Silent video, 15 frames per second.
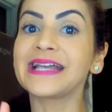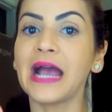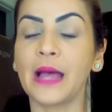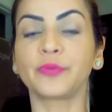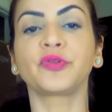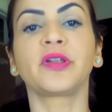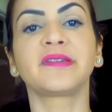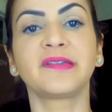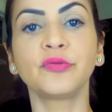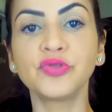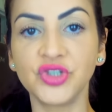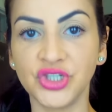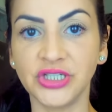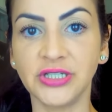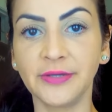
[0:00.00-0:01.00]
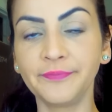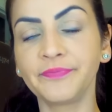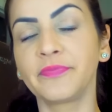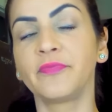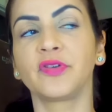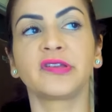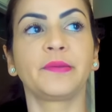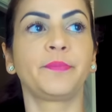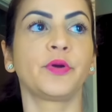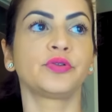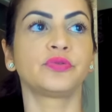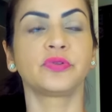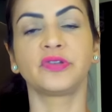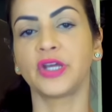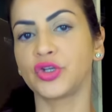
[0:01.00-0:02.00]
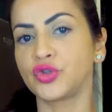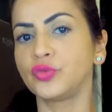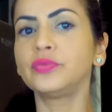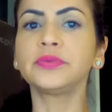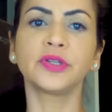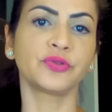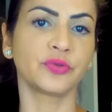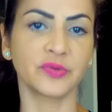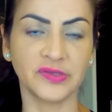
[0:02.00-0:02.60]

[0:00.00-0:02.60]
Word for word: cápsulas ao dia. Você pode usar juntas ou